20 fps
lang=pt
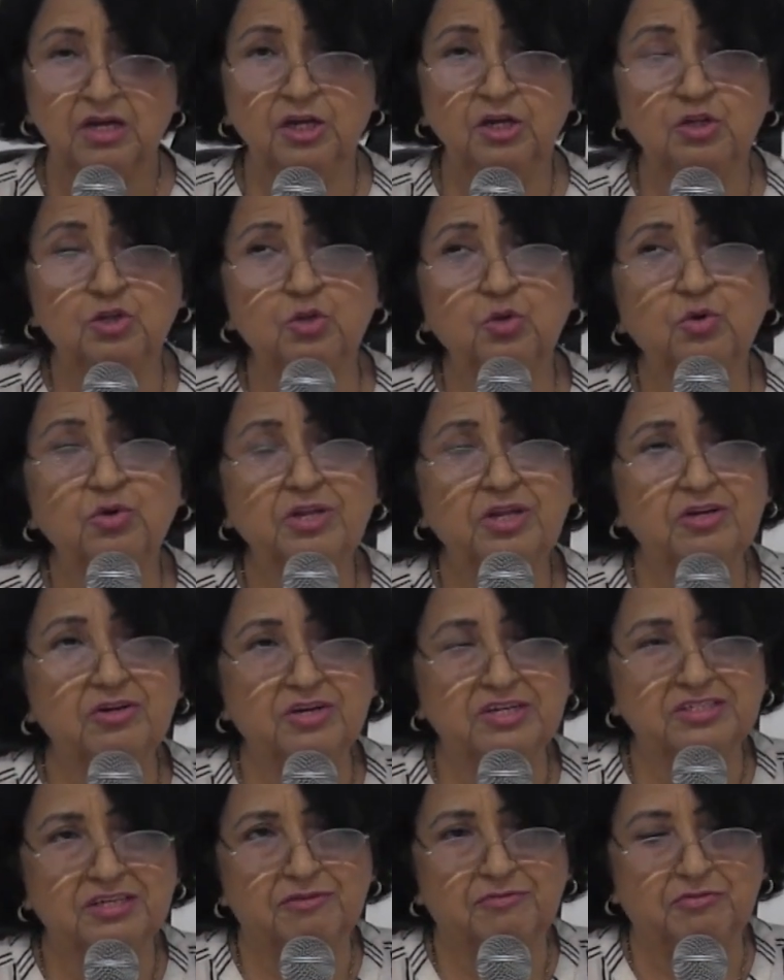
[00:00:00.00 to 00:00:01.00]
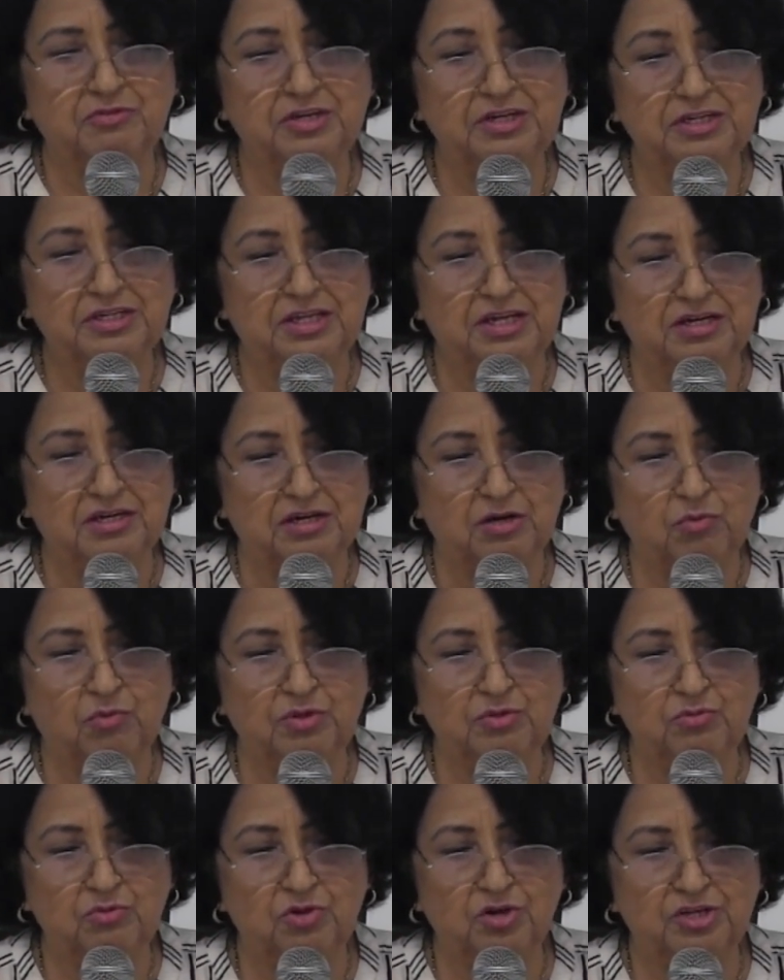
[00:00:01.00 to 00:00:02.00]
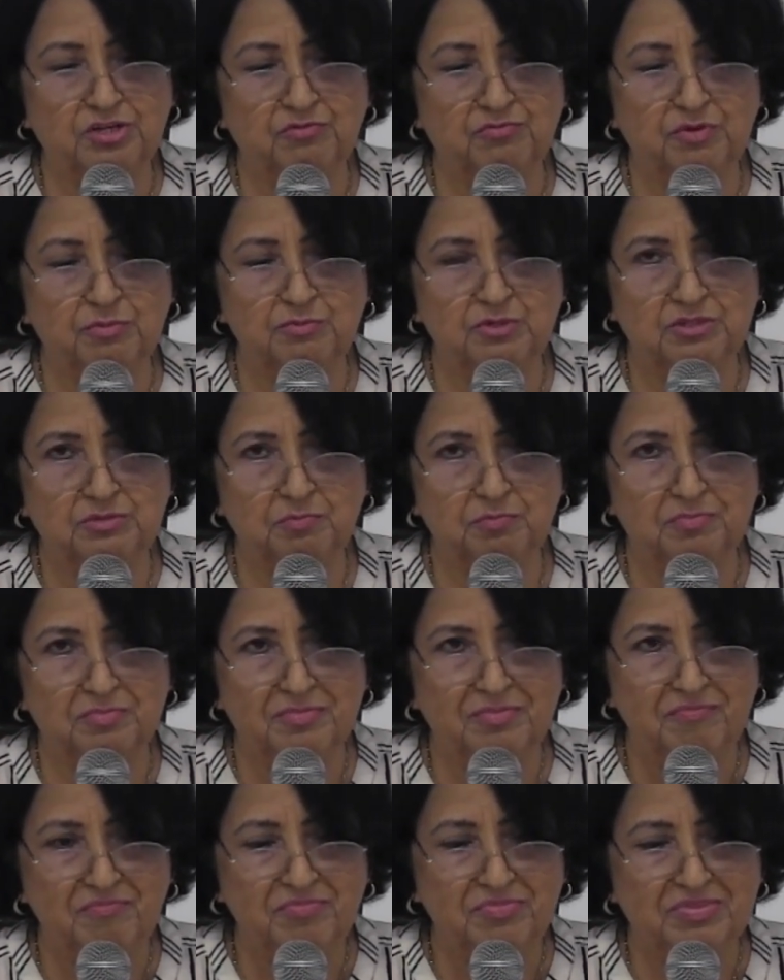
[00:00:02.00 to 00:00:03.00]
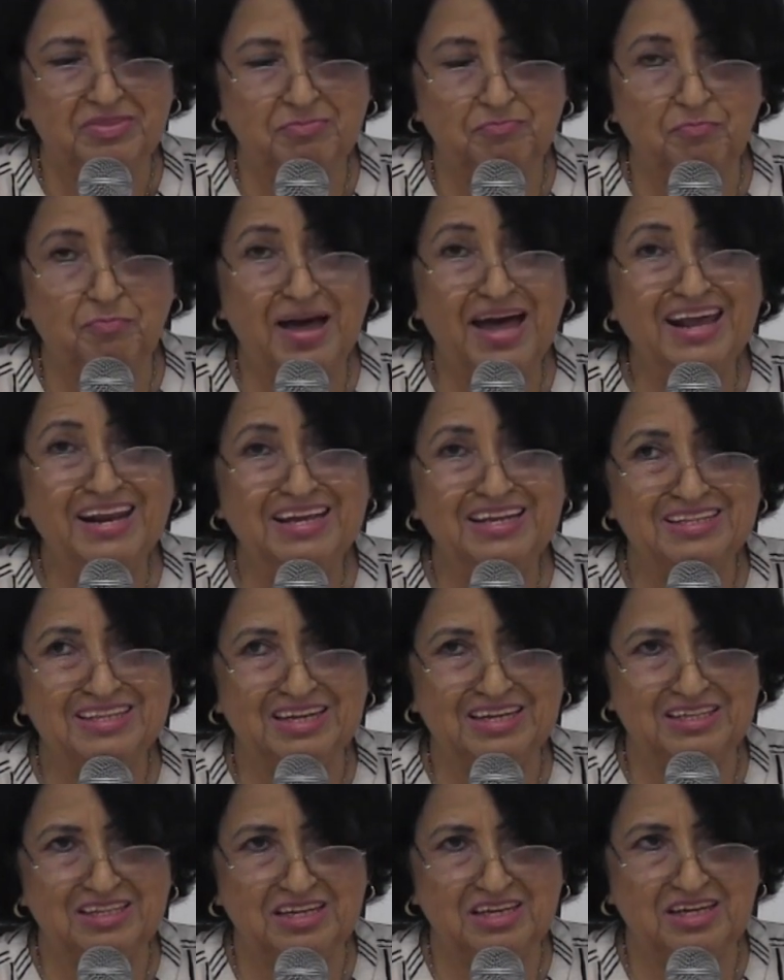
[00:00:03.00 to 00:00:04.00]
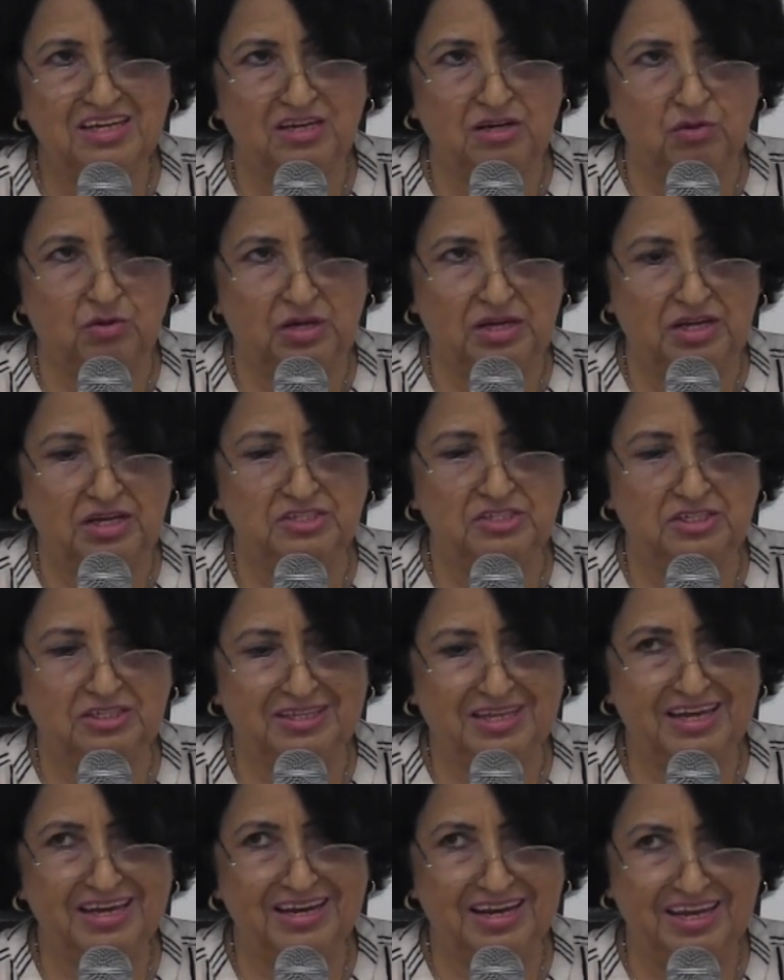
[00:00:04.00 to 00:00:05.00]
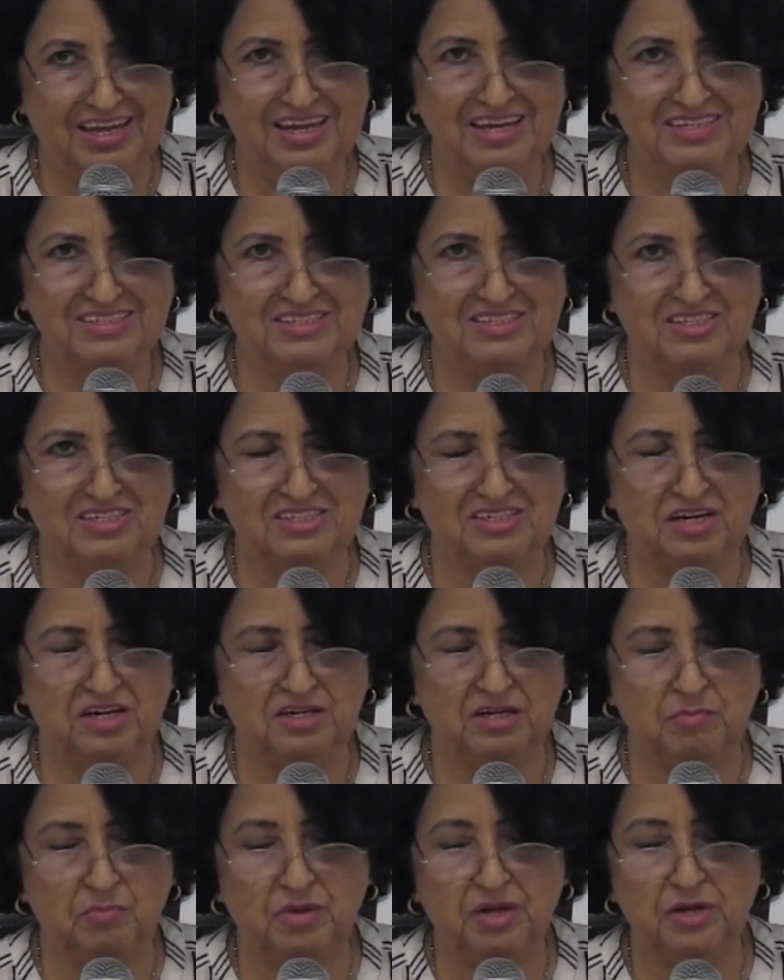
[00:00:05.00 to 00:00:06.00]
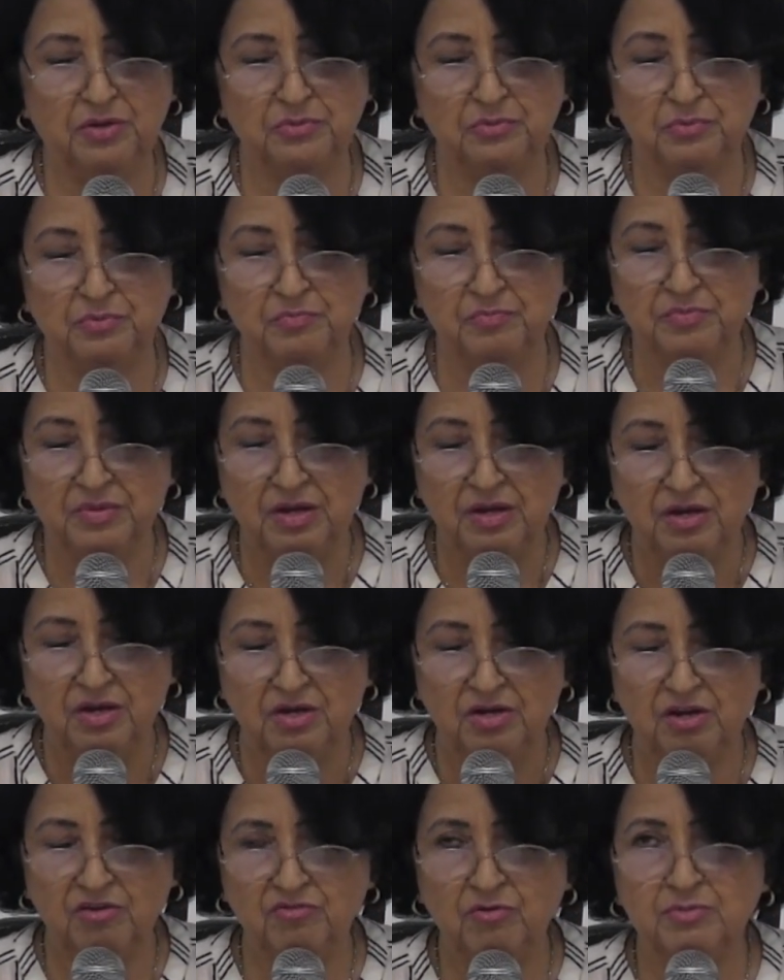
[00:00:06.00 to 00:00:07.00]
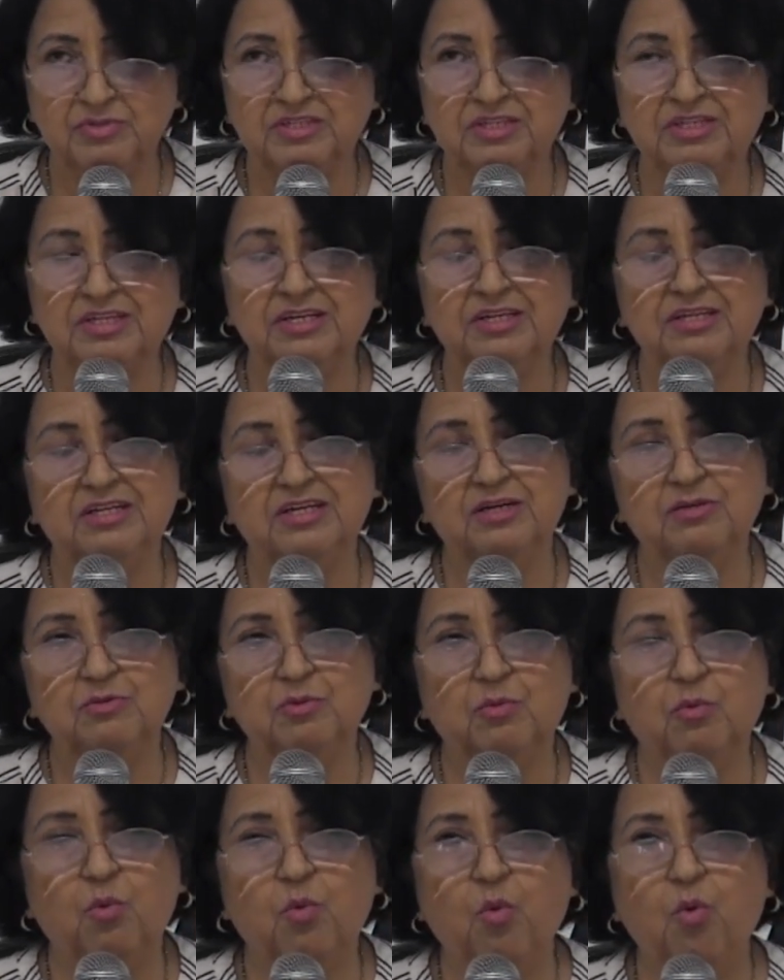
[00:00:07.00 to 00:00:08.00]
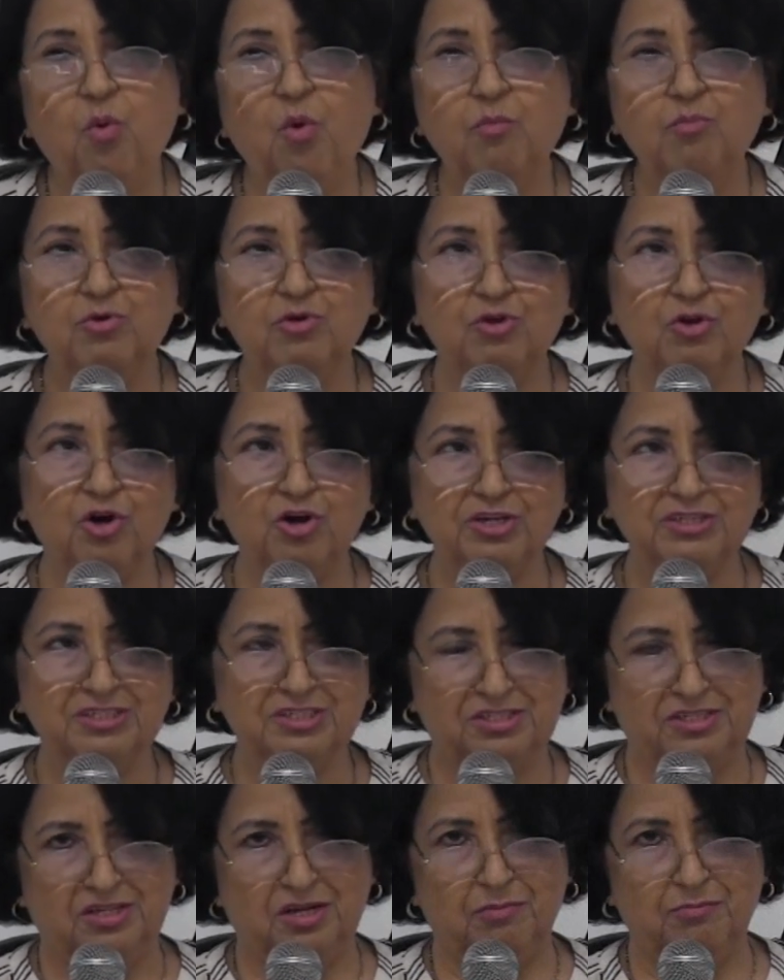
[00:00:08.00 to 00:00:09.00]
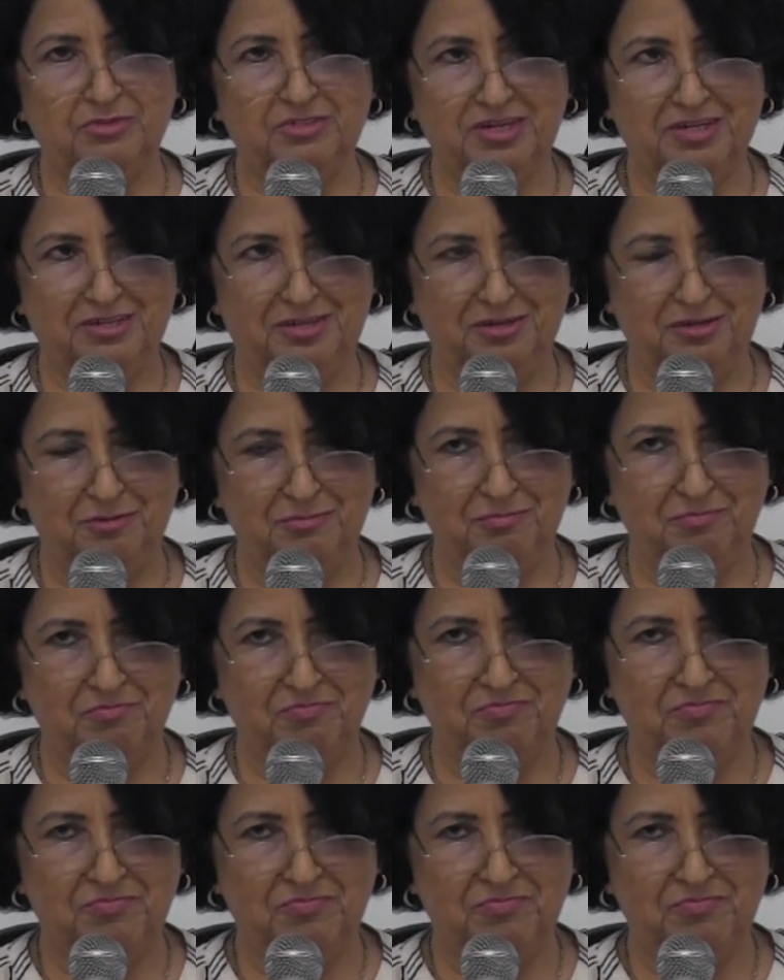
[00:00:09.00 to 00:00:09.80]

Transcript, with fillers: que em toda a nossa vida, quando nós vamos para entender esse ter esse discernimento, nós vamos entendendo como nós estamos aqui.